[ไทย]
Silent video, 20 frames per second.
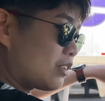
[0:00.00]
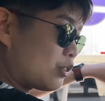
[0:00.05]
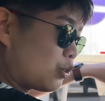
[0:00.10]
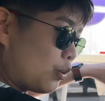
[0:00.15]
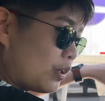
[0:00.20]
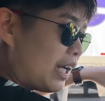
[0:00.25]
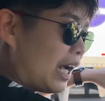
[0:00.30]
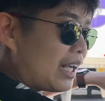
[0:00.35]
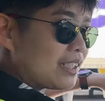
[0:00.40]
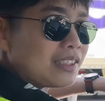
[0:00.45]
ศู
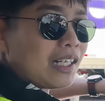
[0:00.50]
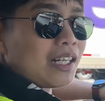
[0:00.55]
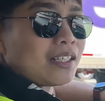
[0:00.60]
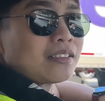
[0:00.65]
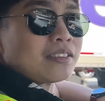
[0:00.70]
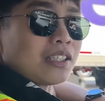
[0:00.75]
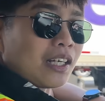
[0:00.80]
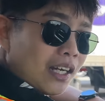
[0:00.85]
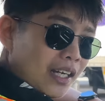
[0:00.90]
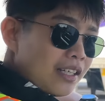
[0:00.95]
นย์คาสัน
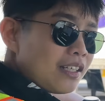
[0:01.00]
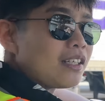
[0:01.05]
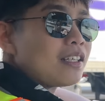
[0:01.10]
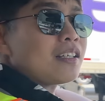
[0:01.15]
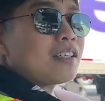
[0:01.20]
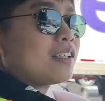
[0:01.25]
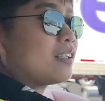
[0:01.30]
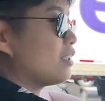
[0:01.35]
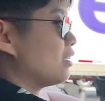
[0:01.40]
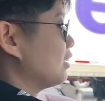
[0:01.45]
ใช่
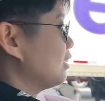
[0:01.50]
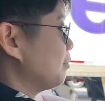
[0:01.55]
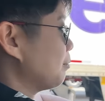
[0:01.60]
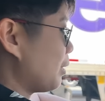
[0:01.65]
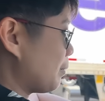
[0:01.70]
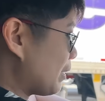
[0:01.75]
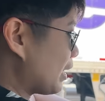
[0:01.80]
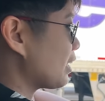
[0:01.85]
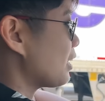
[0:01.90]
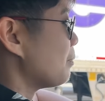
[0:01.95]
แบ
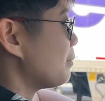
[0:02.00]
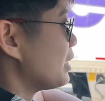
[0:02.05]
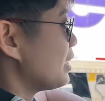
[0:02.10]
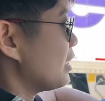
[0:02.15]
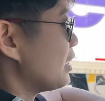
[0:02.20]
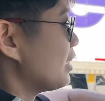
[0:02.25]
บนั้นก็มี